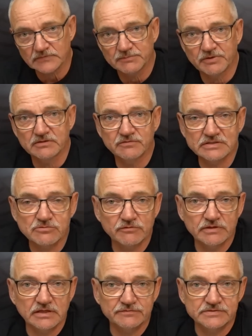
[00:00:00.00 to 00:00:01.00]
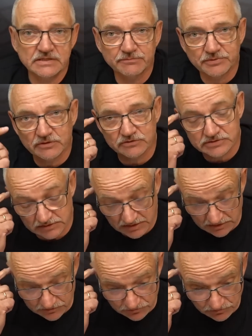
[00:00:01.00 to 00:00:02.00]
powiem dwa słowa na wstępie o
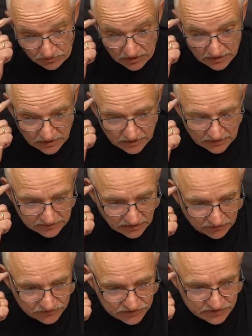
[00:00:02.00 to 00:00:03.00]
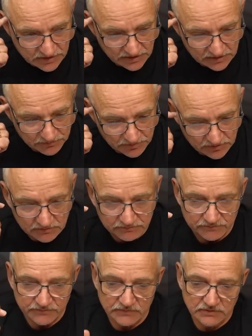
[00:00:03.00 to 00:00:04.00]
sandaczu. Tak jak wszystkie ryby
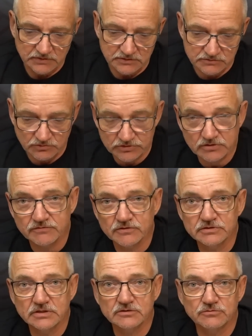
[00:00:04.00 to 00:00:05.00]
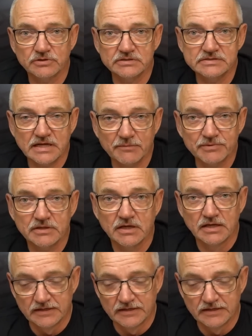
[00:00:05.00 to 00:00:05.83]
y, słodkowodne, które znamy,